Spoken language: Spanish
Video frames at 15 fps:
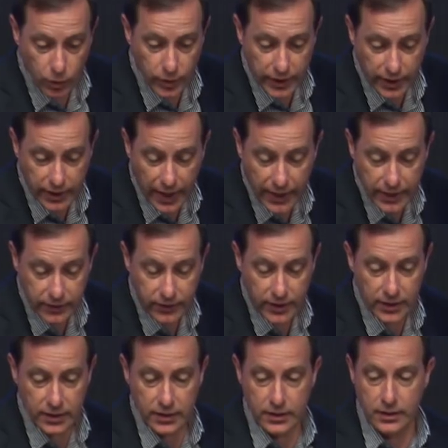verdades,
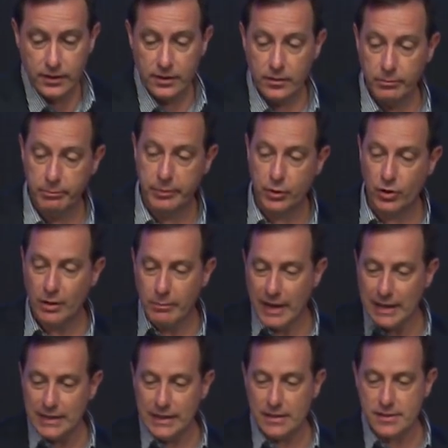pero que
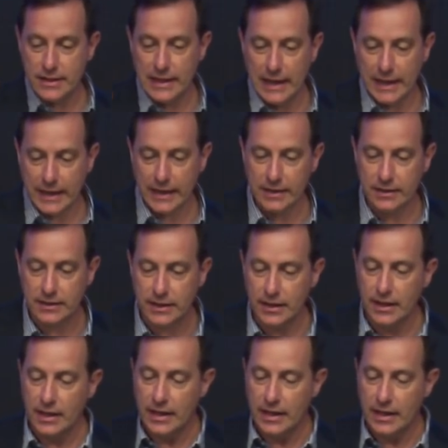maldicen a la gente.